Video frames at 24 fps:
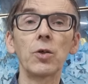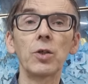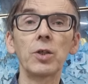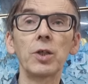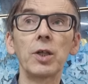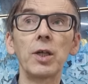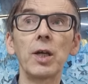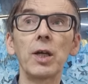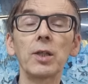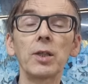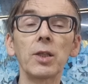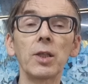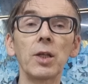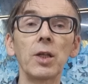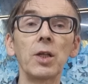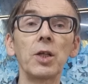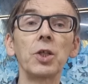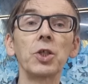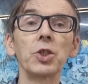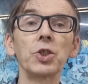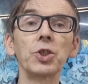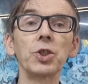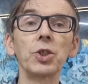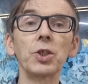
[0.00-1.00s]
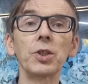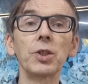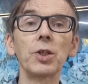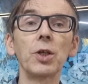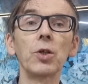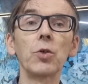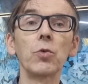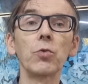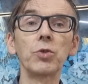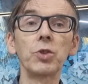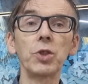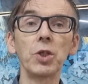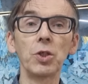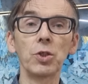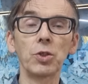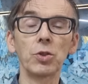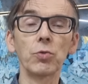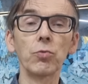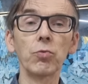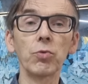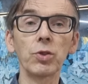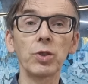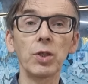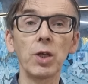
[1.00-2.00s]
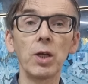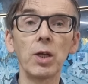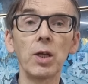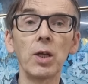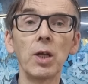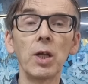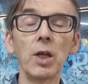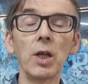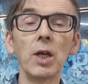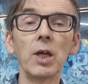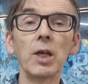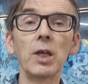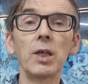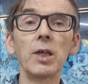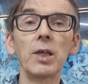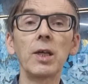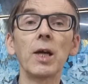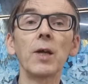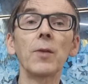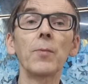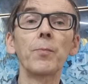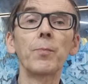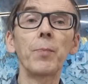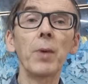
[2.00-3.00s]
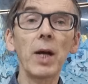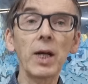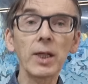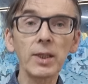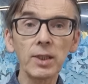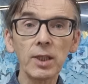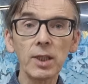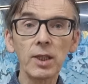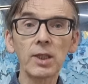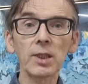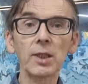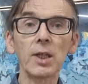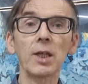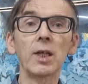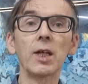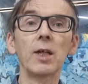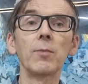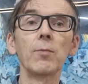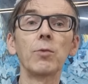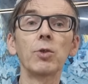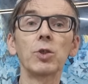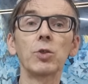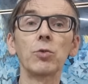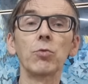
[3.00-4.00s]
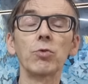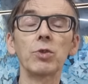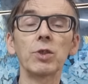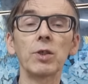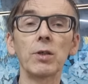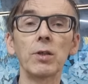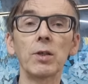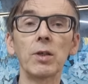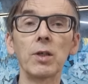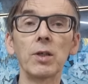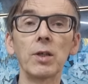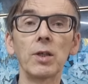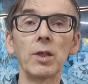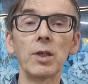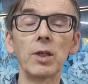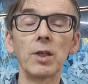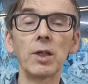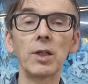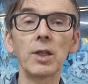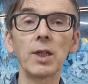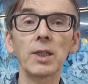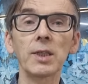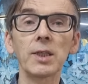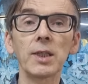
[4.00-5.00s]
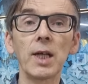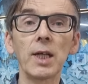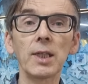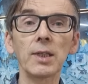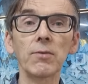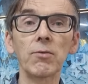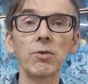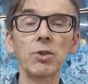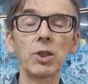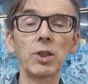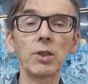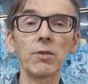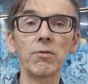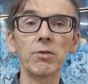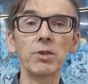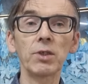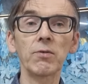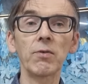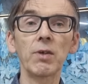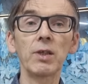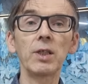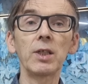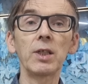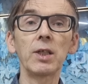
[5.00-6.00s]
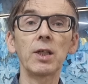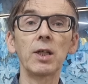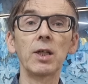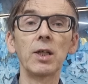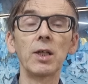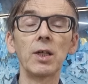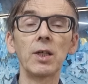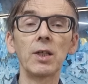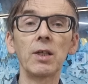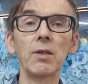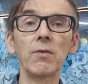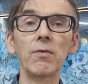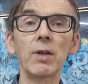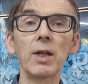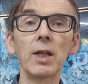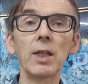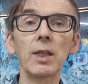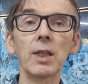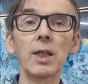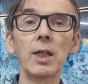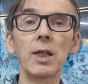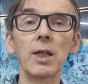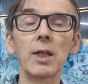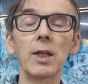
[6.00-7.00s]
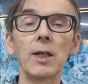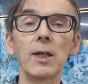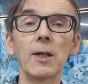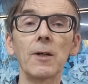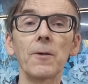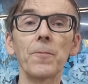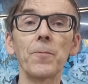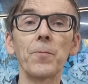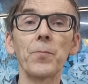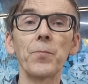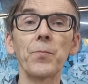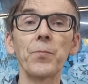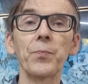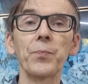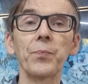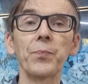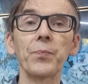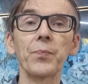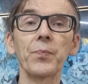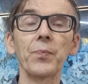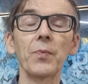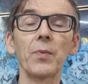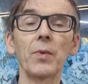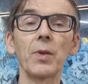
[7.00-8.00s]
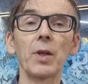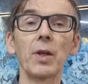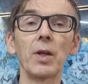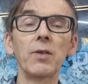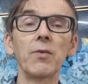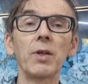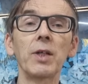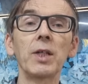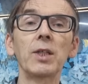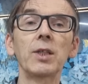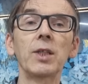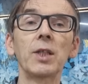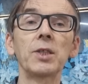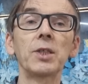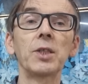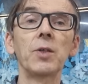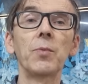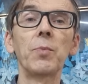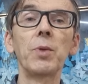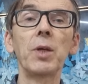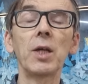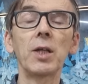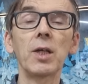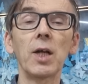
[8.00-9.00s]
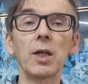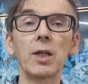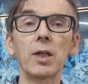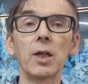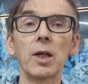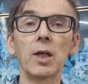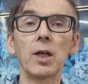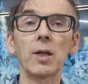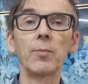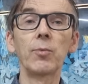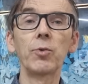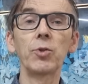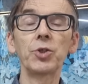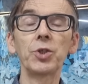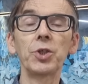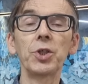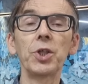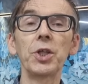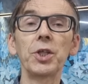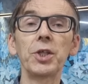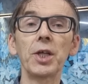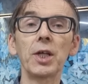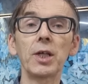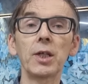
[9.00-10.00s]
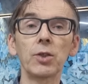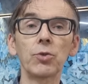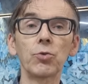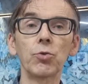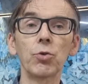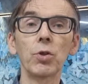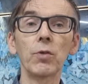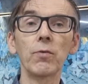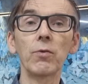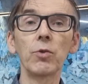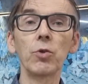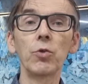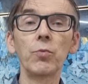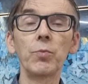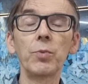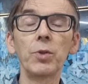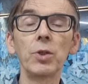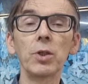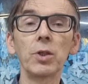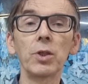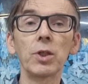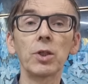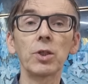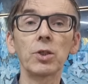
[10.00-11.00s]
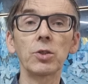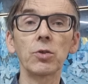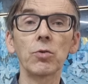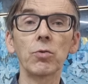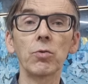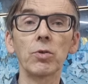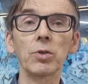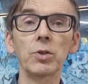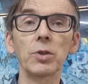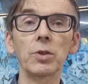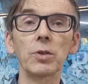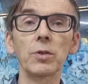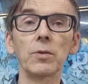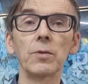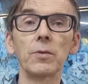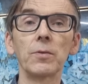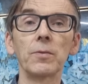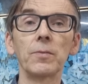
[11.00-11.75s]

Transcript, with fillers: Иоанн лежит на груди Иисуса, Иоанн падает к ногам Иисуса и рассказывает это в своих Евангелиях говорит о себе как об ученике, которого любил Христос.